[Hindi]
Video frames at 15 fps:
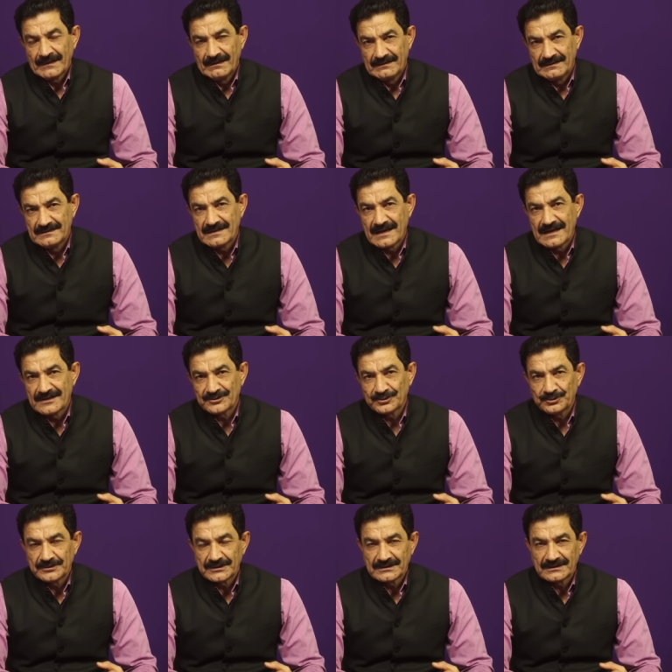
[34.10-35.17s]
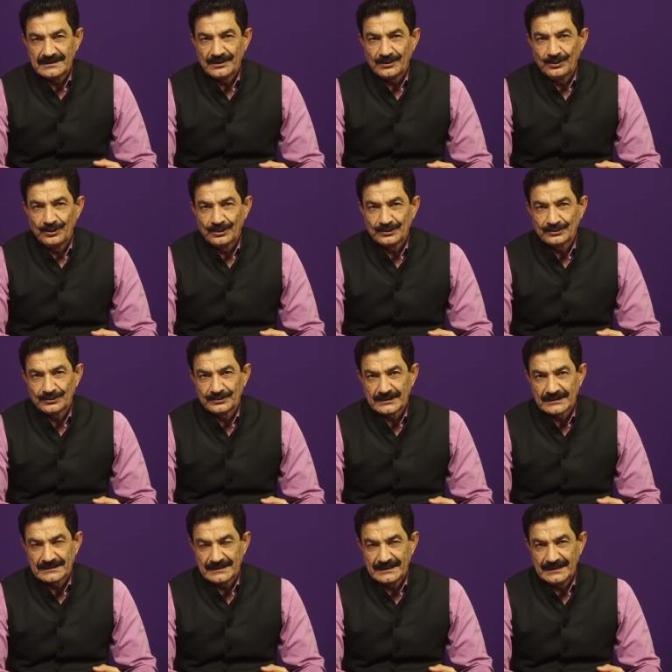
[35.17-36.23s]
डिजायर्स हो सकती हैं गोल्स हो
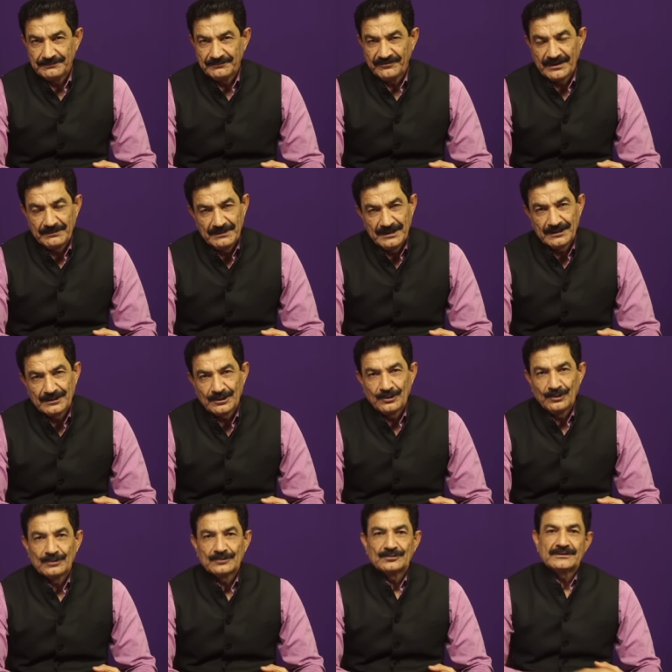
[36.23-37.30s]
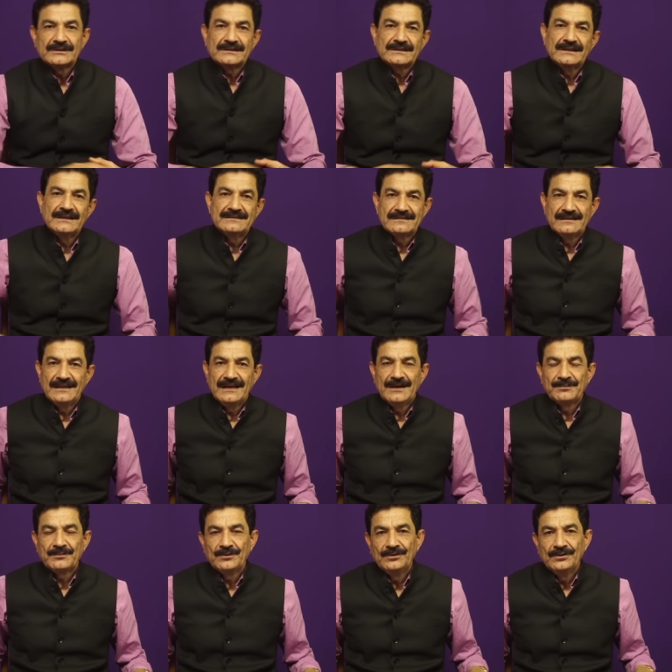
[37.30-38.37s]
सकते हैं फैमिली के गोल्स हो सकते हैं इसलिए
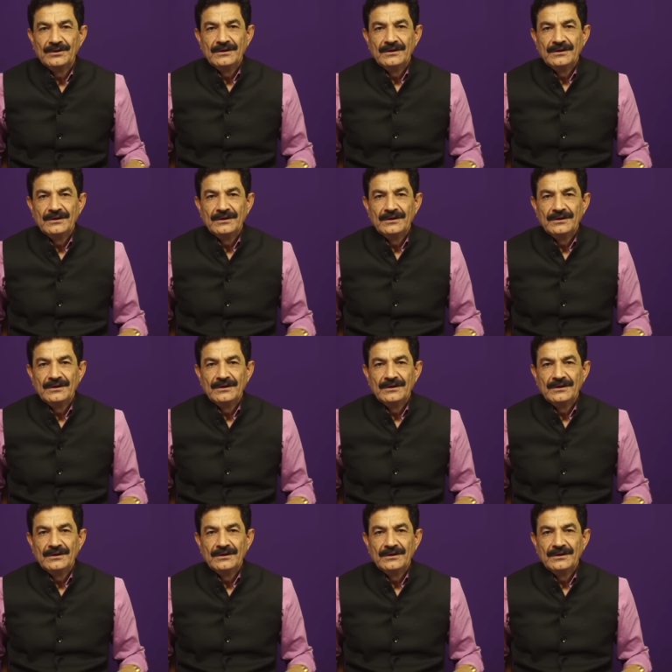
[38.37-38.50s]
आपको